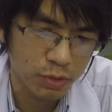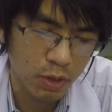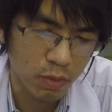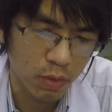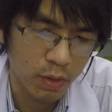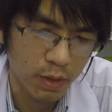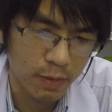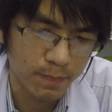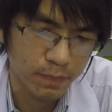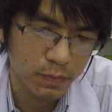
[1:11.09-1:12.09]
steroid เนี่ย
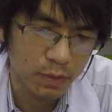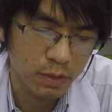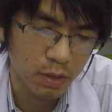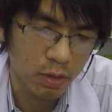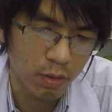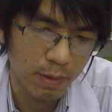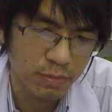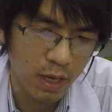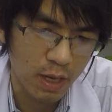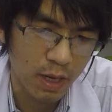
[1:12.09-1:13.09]
steroid แบบ
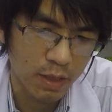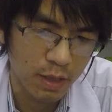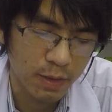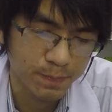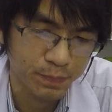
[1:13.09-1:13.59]
ทานะฮะ